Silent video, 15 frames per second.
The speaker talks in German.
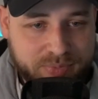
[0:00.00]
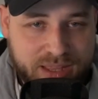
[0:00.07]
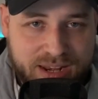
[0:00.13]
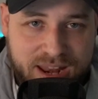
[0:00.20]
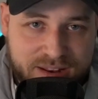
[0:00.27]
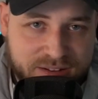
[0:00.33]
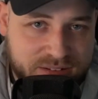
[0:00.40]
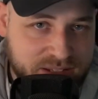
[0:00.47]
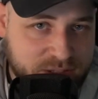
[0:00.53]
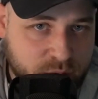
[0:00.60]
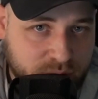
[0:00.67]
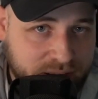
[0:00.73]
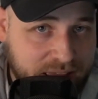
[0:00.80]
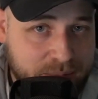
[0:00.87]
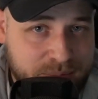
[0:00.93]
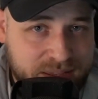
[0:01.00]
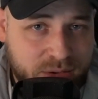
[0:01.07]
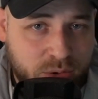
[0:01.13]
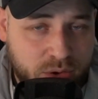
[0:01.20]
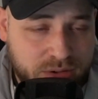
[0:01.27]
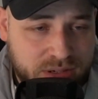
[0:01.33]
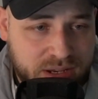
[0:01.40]
Da landet nicht nur
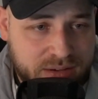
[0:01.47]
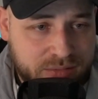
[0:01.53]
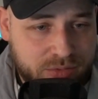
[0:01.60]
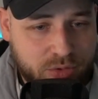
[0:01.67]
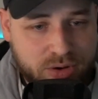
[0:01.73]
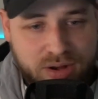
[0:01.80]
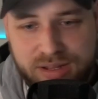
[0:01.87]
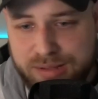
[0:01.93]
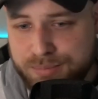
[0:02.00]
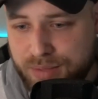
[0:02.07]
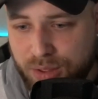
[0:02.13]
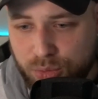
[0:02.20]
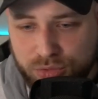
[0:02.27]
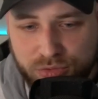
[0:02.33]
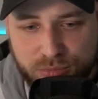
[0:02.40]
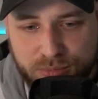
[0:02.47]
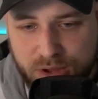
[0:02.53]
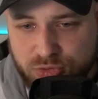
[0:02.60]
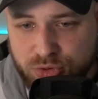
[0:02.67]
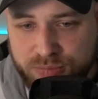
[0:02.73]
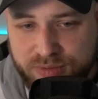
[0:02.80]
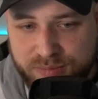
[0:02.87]
Gaming-Content, sondern eben auch zum
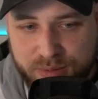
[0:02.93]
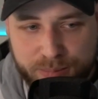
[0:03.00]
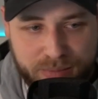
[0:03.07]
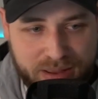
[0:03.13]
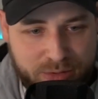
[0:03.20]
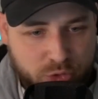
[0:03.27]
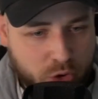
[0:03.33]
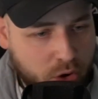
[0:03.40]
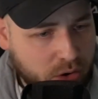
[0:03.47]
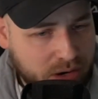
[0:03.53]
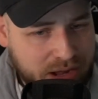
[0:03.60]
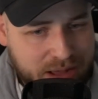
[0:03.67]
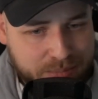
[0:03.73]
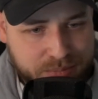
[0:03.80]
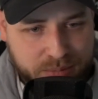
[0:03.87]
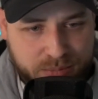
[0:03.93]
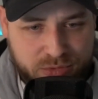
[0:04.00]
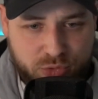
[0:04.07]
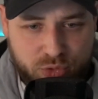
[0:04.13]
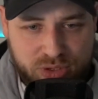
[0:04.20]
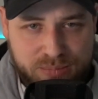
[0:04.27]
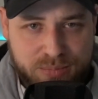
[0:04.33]
Beispiel, wenn wir mal einen Talk haben im
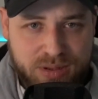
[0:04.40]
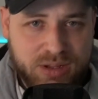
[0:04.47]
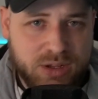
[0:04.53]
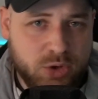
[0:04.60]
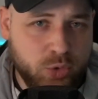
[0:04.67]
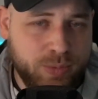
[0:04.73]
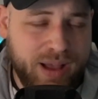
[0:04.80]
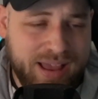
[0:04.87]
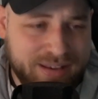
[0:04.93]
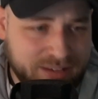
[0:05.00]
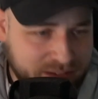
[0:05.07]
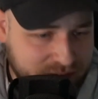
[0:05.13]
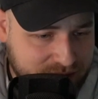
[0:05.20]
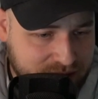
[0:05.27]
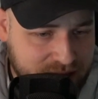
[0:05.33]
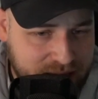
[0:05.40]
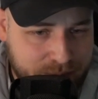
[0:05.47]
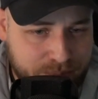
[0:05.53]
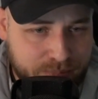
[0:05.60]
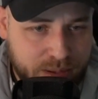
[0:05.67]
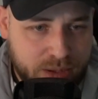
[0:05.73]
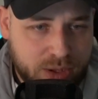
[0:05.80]
Stream über andere
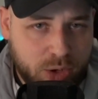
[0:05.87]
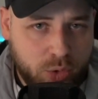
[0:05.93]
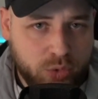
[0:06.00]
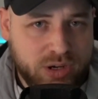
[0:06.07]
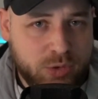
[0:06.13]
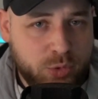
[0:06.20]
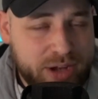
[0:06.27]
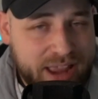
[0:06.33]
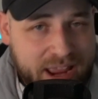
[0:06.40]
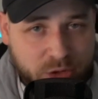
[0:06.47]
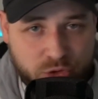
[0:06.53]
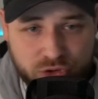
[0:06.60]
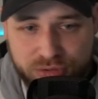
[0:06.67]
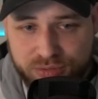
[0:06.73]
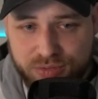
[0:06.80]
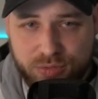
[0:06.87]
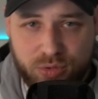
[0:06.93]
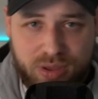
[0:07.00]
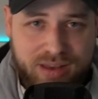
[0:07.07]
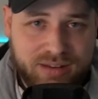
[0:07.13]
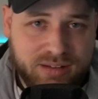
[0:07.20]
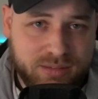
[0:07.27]
Themen oder Reactions zu
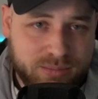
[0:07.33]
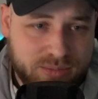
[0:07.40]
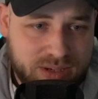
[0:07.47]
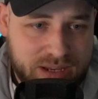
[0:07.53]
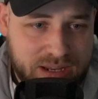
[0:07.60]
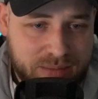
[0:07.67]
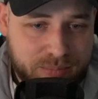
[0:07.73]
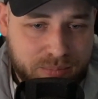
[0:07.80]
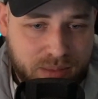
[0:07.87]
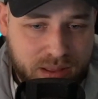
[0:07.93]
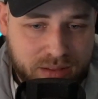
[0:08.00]
anderen Themen.